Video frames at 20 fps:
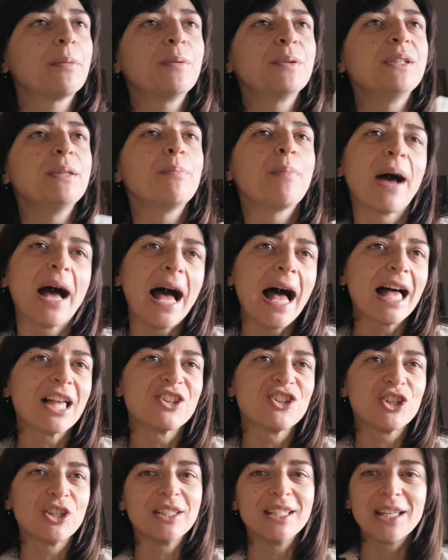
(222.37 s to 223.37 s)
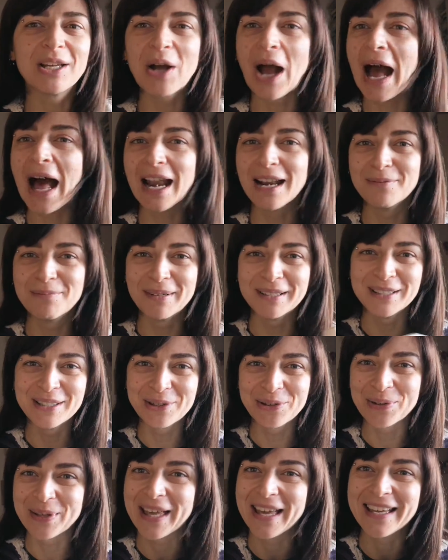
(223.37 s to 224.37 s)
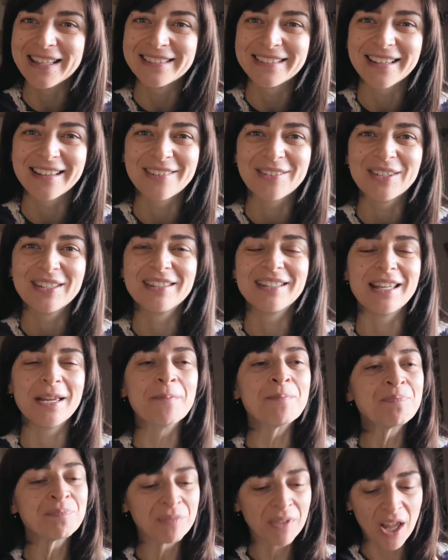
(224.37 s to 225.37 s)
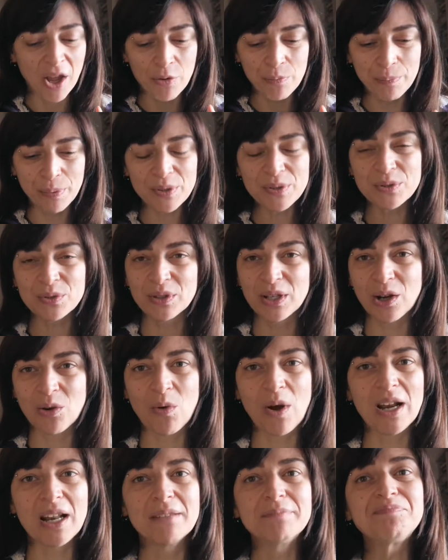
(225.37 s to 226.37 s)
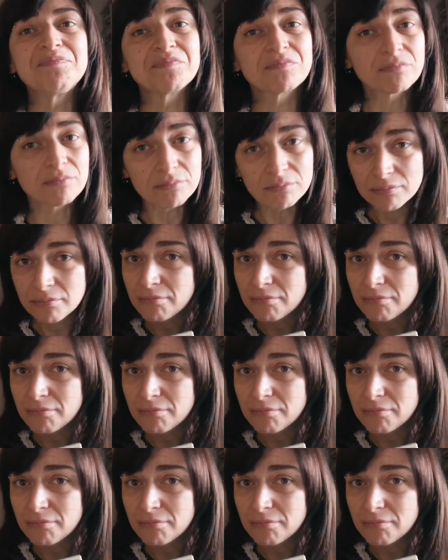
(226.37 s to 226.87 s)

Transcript: proprio di pace, di calma, di quiete quindi è un posto nel quale